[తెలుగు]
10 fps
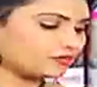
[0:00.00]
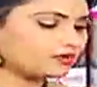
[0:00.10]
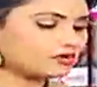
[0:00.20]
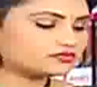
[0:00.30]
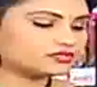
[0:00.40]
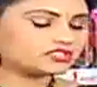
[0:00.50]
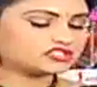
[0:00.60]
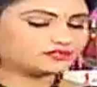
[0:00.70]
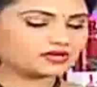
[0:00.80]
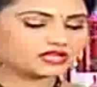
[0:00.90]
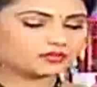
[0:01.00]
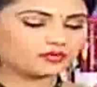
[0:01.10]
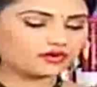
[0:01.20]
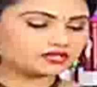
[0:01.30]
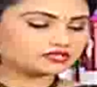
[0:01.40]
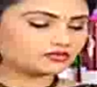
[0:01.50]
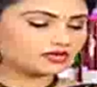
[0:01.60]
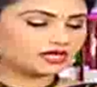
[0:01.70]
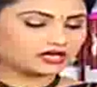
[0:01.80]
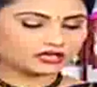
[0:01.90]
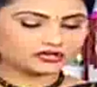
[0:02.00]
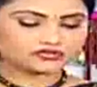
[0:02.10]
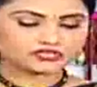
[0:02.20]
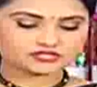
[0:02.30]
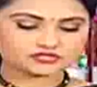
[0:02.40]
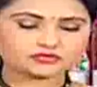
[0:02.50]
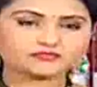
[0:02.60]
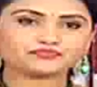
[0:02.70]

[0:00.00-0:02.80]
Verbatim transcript: బ్లౌజ్ వచ్చేసి మనకి బార్డర్స్ కూడా కంటిన్యూ చేస్తూ